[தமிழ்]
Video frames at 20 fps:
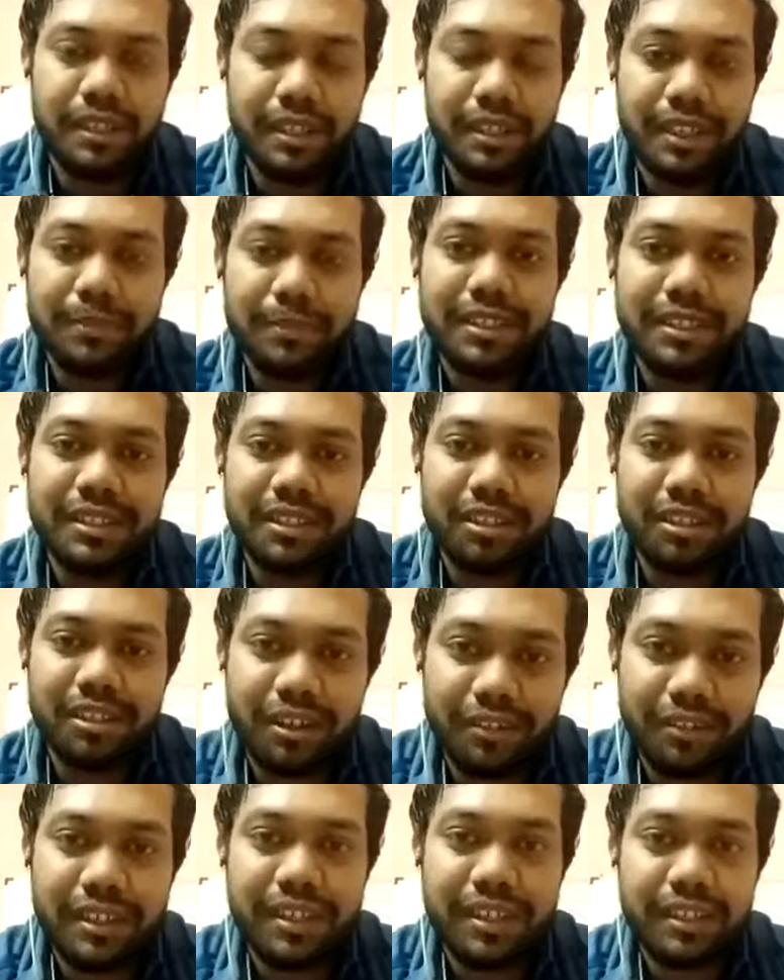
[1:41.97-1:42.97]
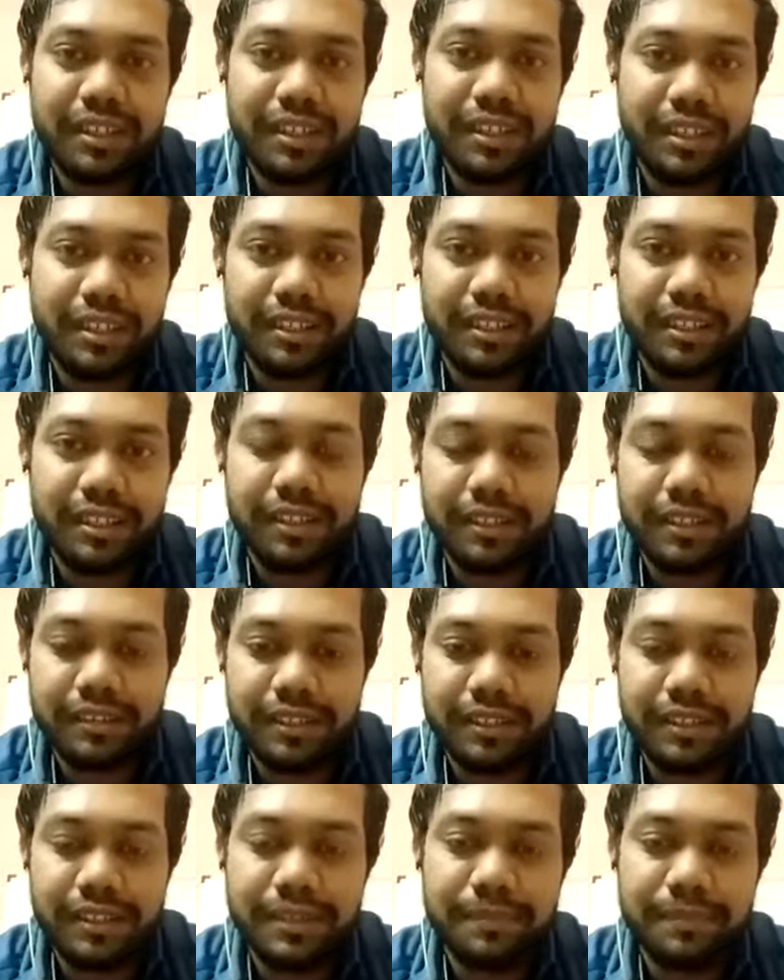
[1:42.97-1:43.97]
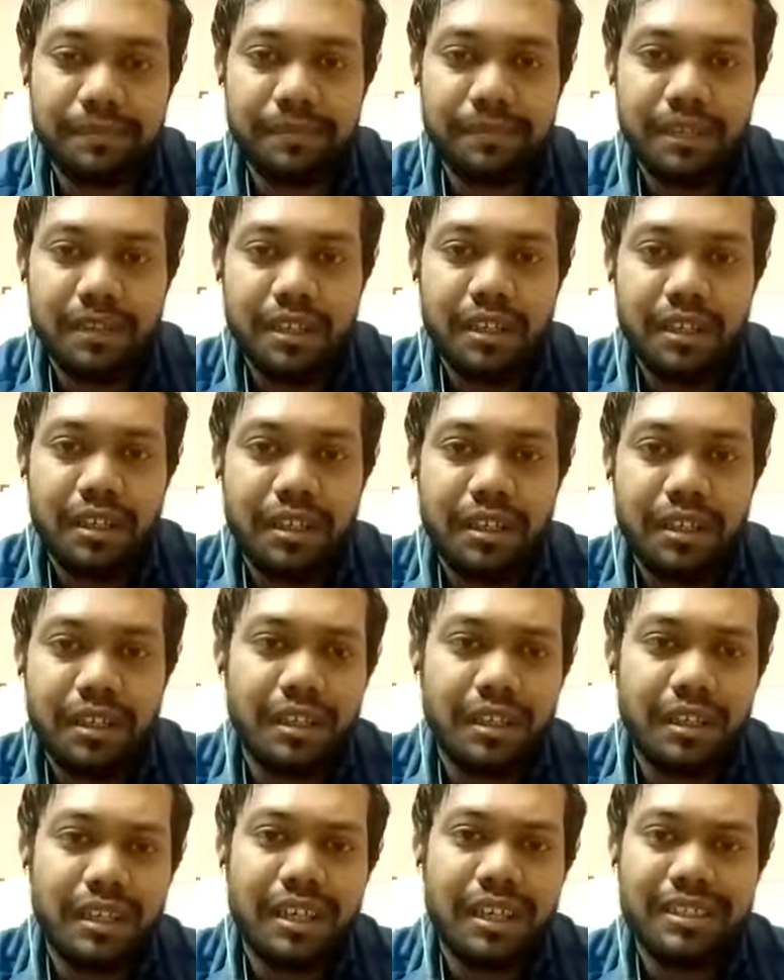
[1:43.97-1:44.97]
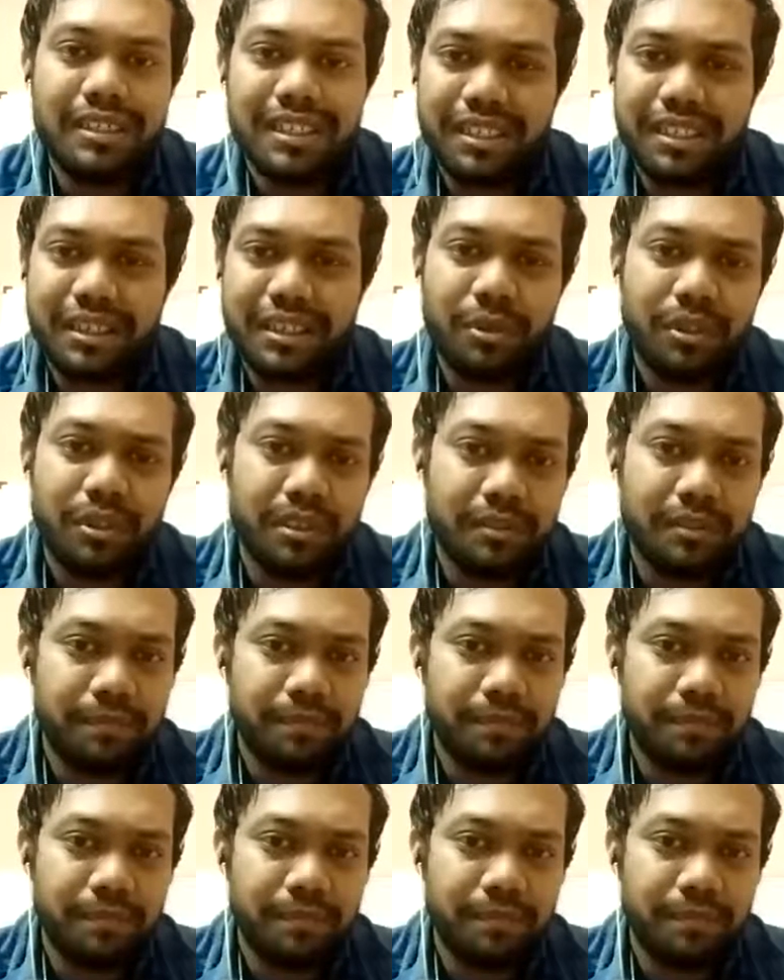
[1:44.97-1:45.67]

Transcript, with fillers: இந்த பிஸ்னஸ் நான் வந்து எதுக்காக எடுத்தேன்னா வந்து நான் ஜஸ்ட் ஒரு